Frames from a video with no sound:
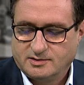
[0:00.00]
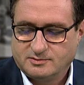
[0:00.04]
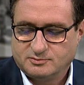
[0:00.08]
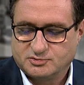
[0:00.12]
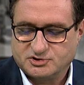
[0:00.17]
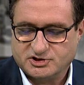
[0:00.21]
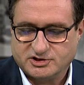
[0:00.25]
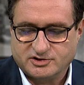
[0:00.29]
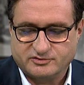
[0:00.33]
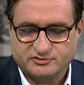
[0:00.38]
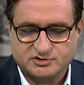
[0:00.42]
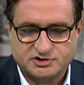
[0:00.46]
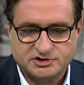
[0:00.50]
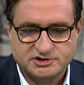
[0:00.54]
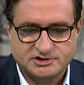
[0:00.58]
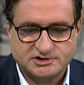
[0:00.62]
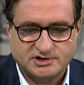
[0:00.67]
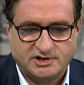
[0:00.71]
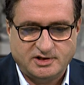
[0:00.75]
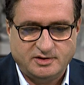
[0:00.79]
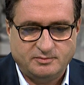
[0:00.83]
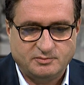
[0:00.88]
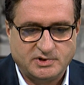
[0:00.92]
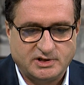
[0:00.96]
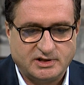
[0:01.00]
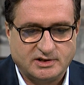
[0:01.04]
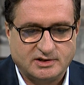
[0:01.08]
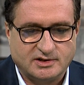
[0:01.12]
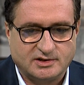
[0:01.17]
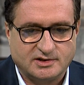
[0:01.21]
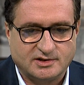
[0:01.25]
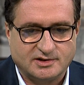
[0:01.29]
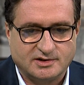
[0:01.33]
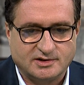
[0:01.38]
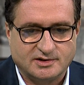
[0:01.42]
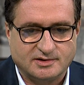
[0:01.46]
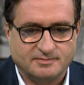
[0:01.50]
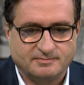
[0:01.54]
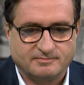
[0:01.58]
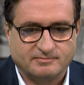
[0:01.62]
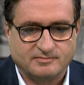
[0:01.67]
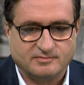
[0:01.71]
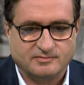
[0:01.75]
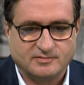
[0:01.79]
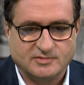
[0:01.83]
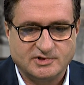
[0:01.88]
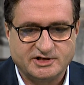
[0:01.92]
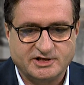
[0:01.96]
Przede wszystkim e,
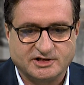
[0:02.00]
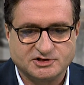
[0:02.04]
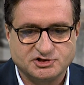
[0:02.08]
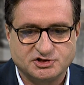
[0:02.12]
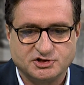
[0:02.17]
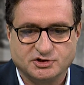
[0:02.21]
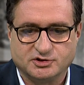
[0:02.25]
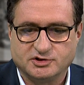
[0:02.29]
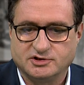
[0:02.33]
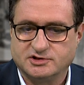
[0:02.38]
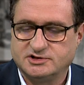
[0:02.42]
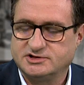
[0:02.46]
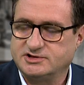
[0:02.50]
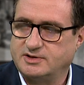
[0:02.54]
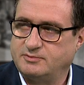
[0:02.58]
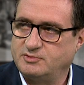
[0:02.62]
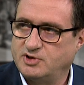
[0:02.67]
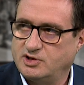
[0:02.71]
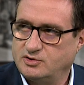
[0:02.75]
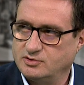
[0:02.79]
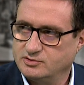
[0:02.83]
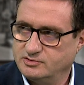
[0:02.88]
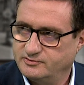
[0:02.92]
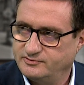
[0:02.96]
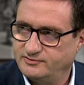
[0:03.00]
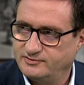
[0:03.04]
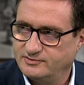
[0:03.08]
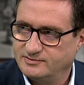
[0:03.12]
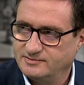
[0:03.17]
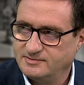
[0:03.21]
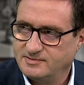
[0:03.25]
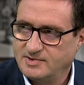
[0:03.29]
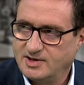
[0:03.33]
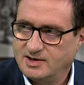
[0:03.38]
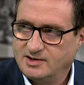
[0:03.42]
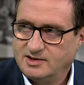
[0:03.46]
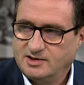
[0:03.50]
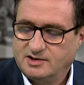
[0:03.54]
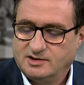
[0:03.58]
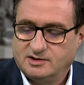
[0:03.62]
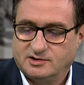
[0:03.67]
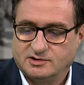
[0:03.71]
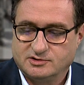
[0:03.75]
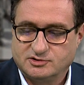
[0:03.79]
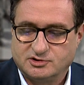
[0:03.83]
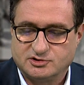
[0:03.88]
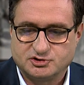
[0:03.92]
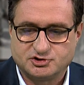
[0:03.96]
zacznę od tych samochodów
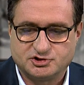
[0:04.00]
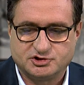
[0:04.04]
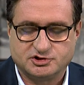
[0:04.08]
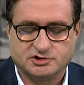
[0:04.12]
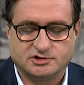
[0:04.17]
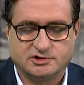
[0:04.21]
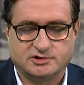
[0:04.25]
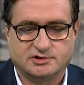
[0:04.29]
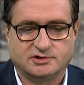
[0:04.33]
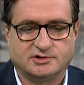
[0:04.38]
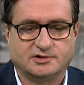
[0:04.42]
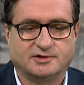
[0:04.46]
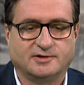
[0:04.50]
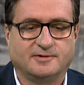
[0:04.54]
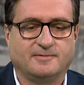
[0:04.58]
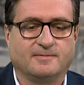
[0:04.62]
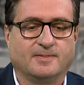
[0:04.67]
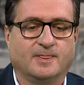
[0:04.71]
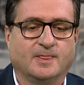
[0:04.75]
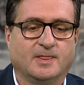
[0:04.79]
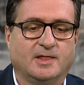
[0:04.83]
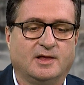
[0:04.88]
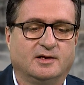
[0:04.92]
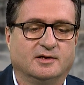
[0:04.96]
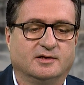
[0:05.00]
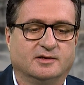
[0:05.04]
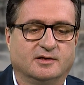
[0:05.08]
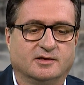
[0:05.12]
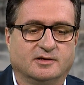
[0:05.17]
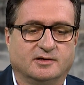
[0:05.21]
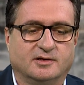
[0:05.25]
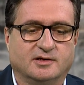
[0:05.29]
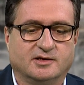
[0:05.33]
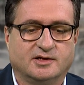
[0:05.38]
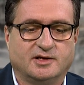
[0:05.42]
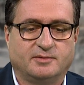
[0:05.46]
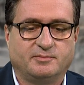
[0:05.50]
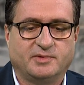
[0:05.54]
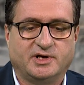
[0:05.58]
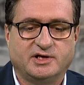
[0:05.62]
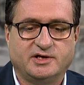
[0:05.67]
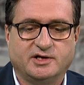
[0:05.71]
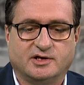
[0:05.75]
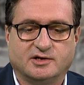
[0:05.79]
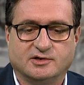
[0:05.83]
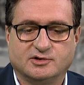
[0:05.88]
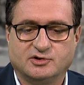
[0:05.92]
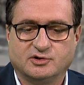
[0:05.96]
Otóż e, e, te
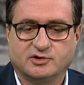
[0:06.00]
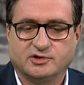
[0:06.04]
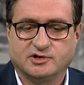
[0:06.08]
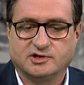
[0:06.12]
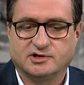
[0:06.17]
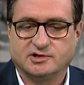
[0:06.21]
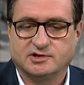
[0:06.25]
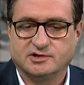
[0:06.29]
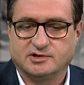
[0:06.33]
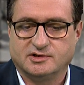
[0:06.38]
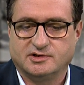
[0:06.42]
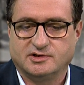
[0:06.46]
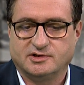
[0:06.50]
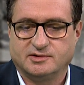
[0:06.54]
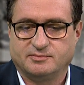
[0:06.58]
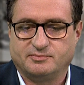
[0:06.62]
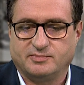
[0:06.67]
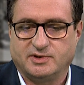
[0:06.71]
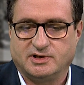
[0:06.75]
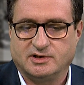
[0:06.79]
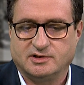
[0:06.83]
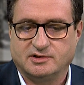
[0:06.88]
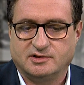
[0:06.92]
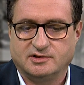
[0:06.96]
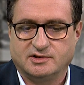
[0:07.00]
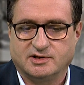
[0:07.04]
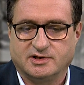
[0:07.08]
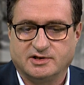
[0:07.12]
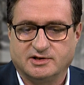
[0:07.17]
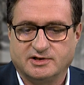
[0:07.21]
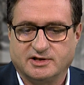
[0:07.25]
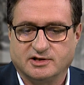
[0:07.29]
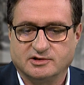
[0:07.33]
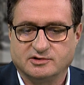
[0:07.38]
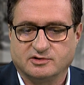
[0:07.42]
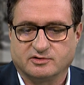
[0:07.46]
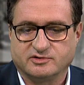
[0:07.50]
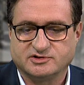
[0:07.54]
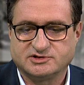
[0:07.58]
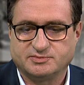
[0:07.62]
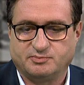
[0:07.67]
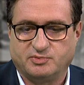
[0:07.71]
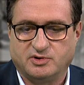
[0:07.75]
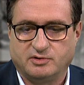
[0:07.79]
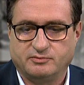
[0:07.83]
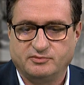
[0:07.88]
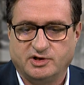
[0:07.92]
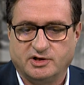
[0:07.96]
media, o których e, pan redaktor
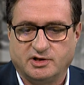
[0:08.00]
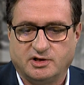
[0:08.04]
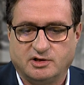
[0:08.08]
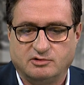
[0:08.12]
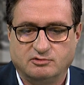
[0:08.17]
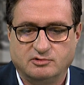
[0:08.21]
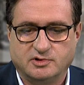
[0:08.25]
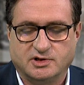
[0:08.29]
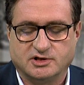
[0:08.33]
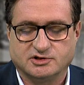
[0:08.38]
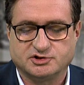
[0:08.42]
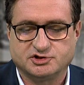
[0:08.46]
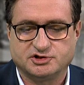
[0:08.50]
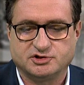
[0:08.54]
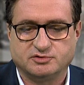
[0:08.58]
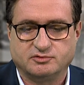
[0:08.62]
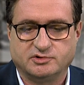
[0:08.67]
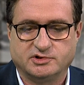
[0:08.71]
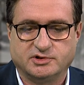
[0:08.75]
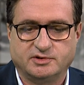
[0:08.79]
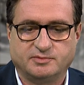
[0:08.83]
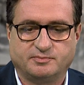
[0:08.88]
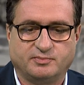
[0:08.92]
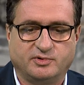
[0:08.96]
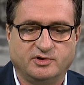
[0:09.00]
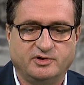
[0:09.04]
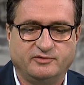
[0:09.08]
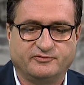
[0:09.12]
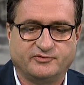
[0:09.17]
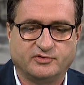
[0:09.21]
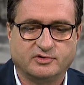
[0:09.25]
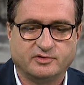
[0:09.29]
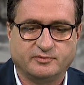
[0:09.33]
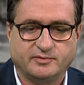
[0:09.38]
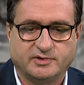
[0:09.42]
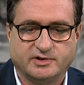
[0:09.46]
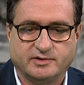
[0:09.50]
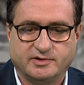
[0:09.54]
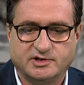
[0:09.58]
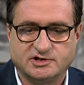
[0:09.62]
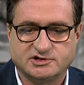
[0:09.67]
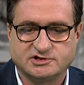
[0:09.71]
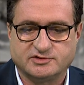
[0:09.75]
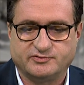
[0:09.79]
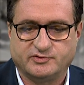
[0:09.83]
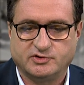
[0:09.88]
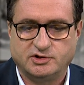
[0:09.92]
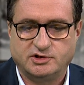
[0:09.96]
wspomniał, raczyły poinformować
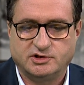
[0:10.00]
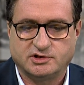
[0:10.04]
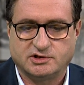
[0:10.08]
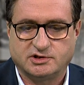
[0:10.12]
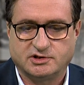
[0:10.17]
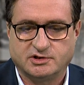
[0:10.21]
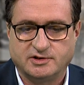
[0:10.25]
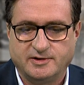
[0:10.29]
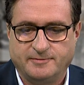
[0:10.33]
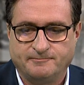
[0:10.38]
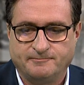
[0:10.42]
swoich